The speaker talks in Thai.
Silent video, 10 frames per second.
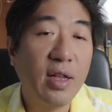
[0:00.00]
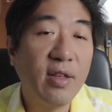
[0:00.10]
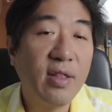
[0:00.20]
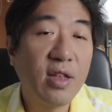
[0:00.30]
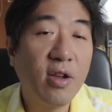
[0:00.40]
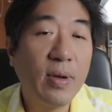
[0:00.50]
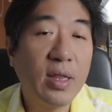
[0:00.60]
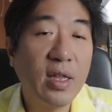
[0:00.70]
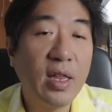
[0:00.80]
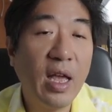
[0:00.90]
หลังจากนั้นก็พั
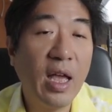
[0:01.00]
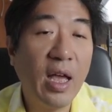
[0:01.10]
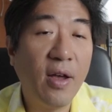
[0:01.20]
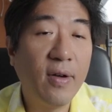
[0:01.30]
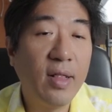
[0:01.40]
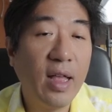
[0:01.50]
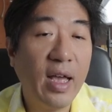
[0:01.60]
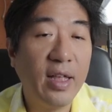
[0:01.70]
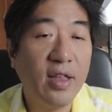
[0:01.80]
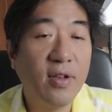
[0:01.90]
ฒนาออนไล
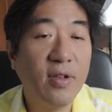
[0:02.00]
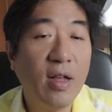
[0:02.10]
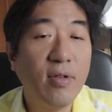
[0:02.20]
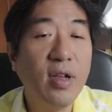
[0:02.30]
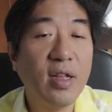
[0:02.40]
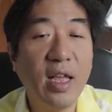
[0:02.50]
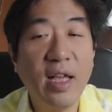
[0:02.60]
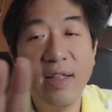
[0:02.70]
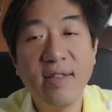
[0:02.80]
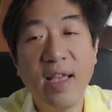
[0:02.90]
น์นี่คือเล่าเรื่องนะ
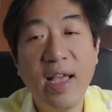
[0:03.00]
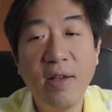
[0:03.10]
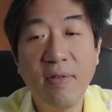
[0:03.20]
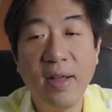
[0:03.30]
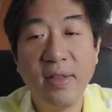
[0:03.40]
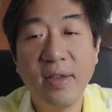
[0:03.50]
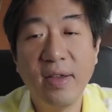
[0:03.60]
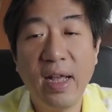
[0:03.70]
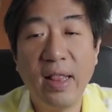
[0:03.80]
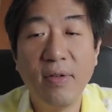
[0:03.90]
ข้างซ้ายข้างขวานี่คื
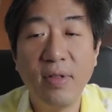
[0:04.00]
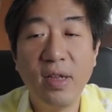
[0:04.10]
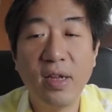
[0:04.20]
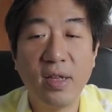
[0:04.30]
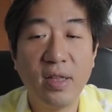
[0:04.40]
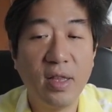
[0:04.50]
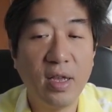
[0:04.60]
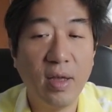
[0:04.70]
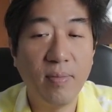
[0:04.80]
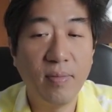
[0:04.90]
อการเล่าเรื่อง
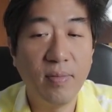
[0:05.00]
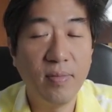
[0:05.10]
นะครับ